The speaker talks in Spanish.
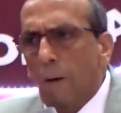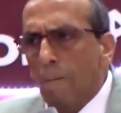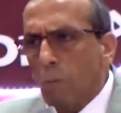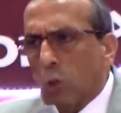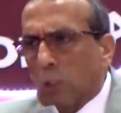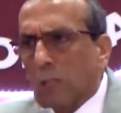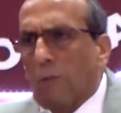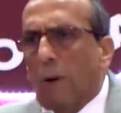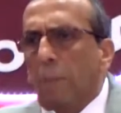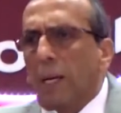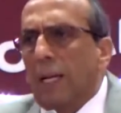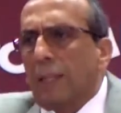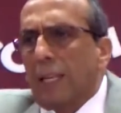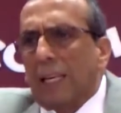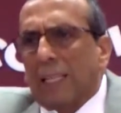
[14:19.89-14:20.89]
Nuestra
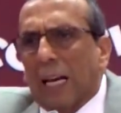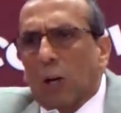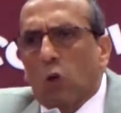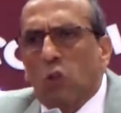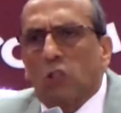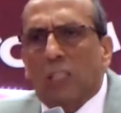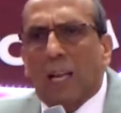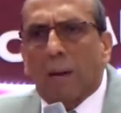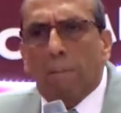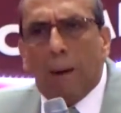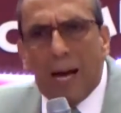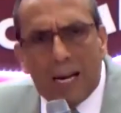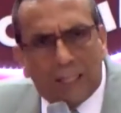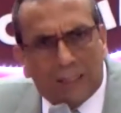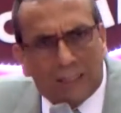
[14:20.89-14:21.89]
familia tiene que
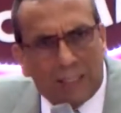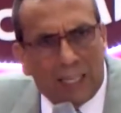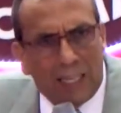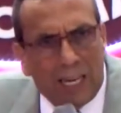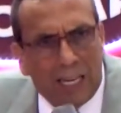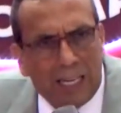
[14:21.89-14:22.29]
conservarse,